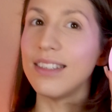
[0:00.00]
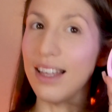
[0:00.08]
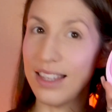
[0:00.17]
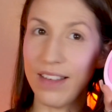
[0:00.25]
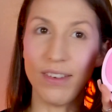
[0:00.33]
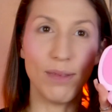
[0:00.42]

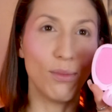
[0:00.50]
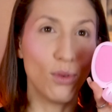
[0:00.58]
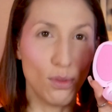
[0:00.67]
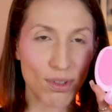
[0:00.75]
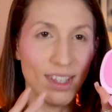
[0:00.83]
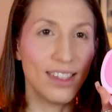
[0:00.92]
Ça, ça va être
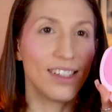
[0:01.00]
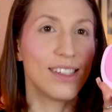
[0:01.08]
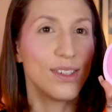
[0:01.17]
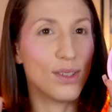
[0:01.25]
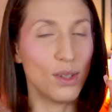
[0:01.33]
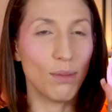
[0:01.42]
beaucoup plus
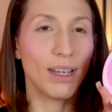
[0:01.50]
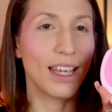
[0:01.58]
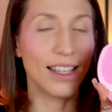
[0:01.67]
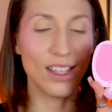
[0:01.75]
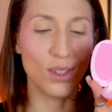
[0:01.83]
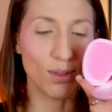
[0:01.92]
intéressant sur ma
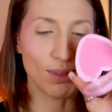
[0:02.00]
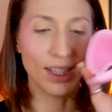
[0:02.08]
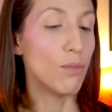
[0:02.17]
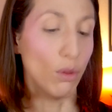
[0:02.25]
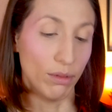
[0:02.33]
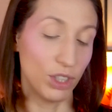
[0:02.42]
carnation.
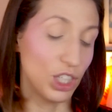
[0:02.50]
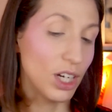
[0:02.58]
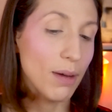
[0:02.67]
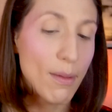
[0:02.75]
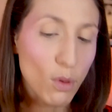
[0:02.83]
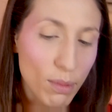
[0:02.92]
Bon, j'ai
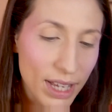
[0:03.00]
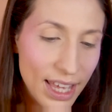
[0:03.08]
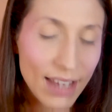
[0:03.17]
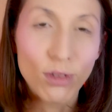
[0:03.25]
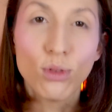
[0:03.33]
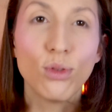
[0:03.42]
quand même
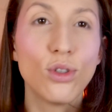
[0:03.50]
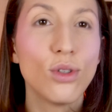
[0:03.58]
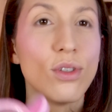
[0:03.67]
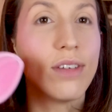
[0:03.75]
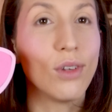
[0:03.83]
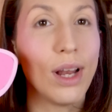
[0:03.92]
oublié avant toute
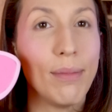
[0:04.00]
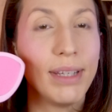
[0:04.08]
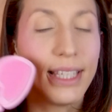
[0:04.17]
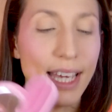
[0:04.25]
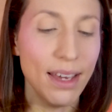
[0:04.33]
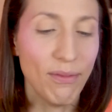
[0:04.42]
chose, avant de
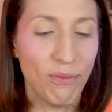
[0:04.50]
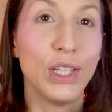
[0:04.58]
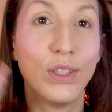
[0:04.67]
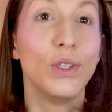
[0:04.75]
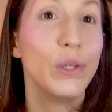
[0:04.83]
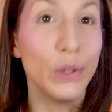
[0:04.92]
l'appliquer,
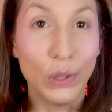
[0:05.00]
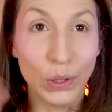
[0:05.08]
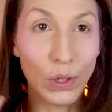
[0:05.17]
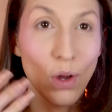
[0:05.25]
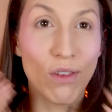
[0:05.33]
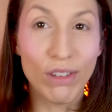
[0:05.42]
de
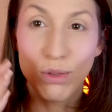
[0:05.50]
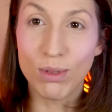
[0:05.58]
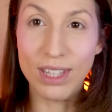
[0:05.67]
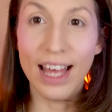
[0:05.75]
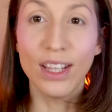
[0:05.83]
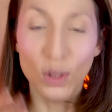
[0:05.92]
enlever tout
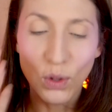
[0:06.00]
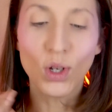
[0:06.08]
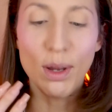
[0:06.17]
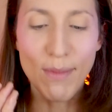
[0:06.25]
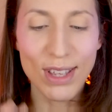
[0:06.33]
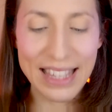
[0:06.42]
ça et de
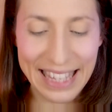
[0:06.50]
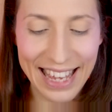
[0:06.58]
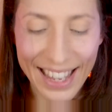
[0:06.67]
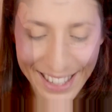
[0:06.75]
recommencer.